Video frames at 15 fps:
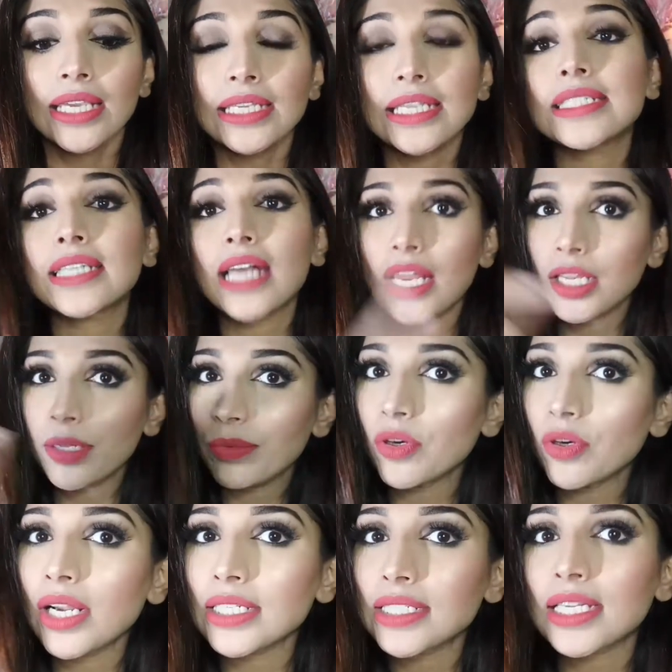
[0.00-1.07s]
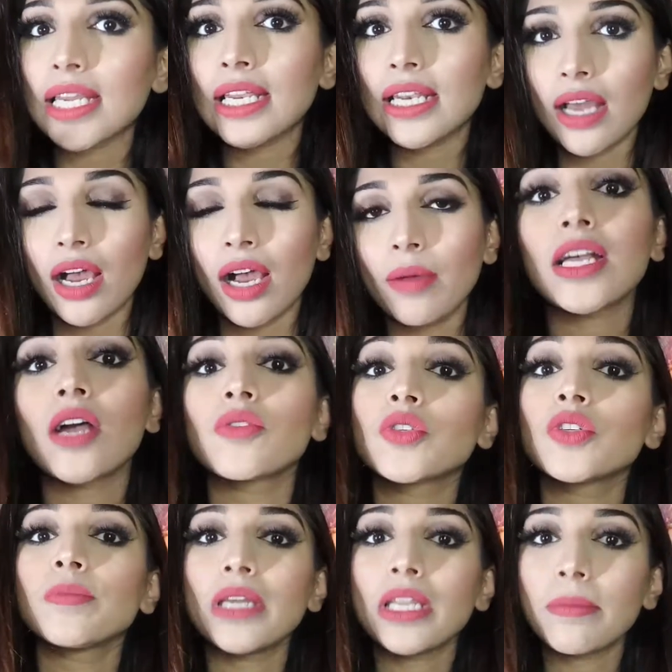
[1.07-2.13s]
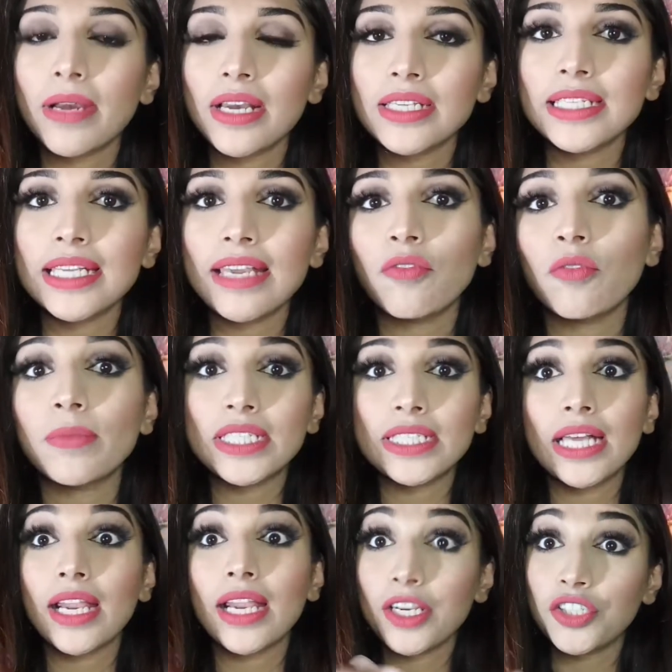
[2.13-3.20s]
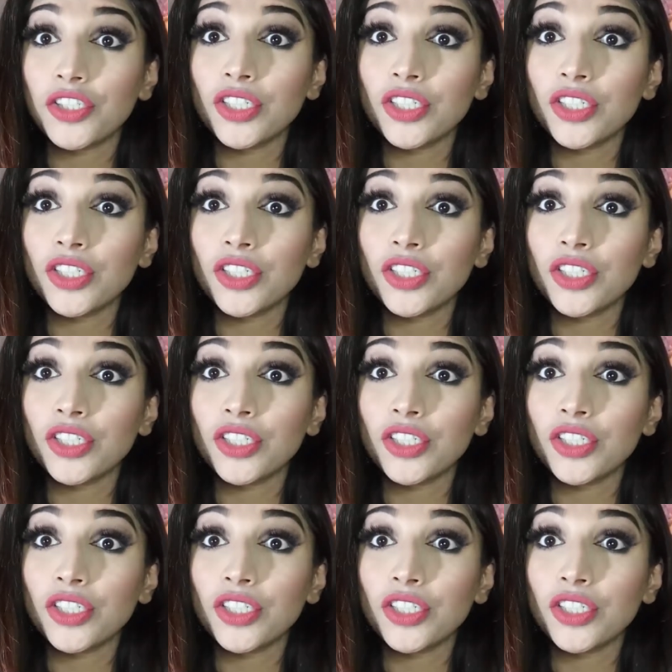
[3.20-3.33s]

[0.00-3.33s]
ये सारी प्रोडक्ट्स के नाम डिस्काउंट कोड मेरे पास है वो मैं सारा